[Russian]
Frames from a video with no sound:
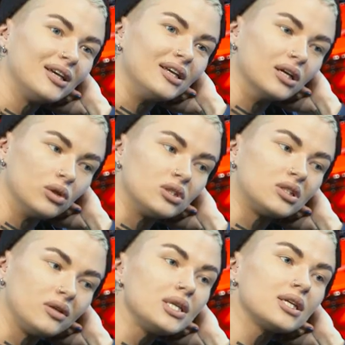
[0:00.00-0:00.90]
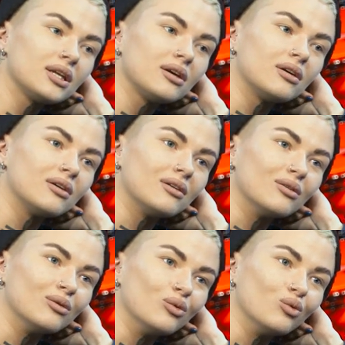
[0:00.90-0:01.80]
и оно действительно
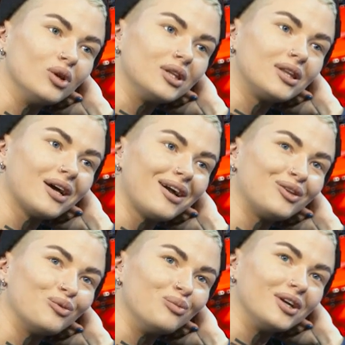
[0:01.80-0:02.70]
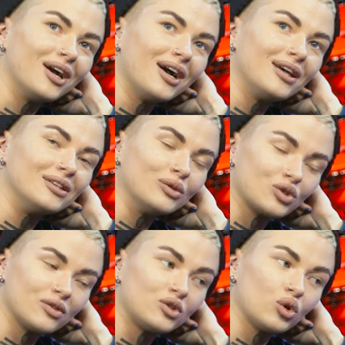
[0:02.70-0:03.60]
улетает, убегает, и
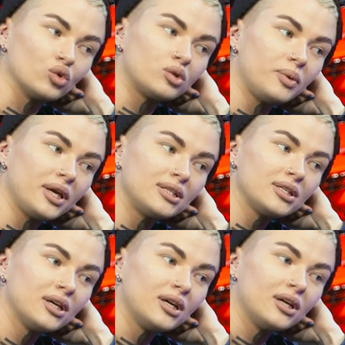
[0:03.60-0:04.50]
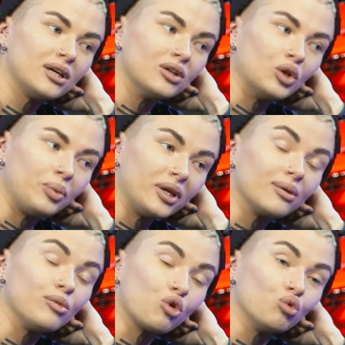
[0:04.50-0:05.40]
нужно все успеть, но при
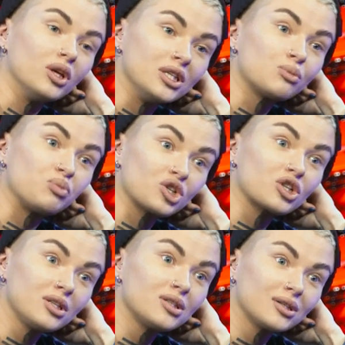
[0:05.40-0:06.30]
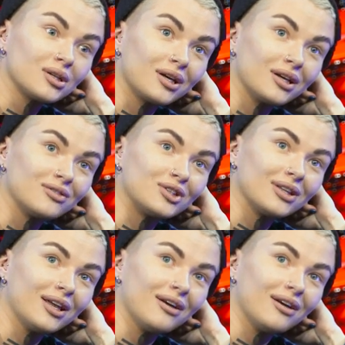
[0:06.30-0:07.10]
этом никуда не спешить, как я всегда